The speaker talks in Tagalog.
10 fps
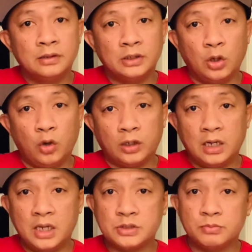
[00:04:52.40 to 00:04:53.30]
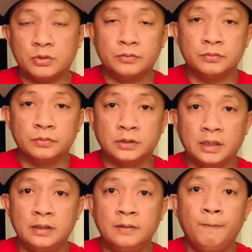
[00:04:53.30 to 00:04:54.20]
I-organize mo.
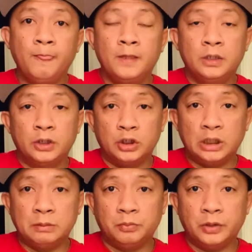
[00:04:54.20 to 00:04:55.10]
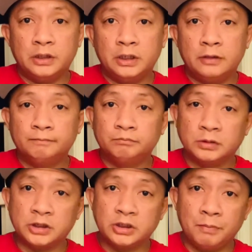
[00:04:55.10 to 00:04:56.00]
Okay? Hindi mo pwedeng
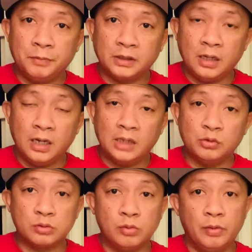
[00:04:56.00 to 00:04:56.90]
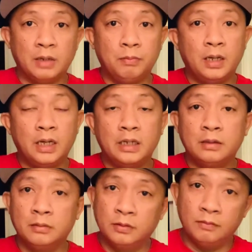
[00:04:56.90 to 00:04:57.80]
mag-jump in ka kagad. Gusto mo mag-apply.
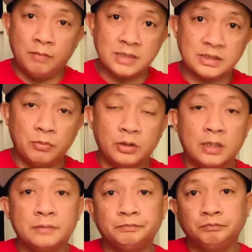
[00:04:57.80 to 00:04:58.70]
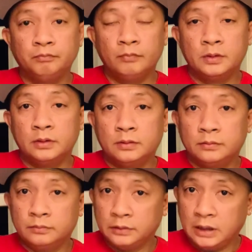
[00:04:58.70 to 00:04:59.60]
Pasa mo na.
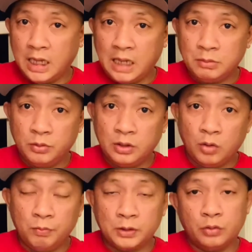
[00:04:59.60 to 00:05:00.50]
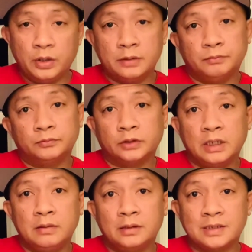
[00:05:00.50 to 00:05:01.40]
Kailangan mo munang kumpletuhin.
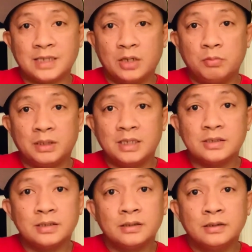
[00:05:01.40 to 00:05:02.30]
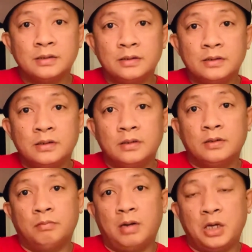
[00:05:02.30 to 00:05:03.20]
Okay? Nang sa ganun maging
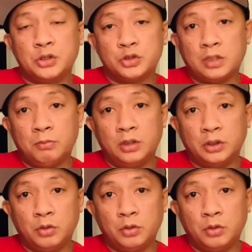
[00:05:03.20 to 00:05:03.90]
maayos yung takbo ng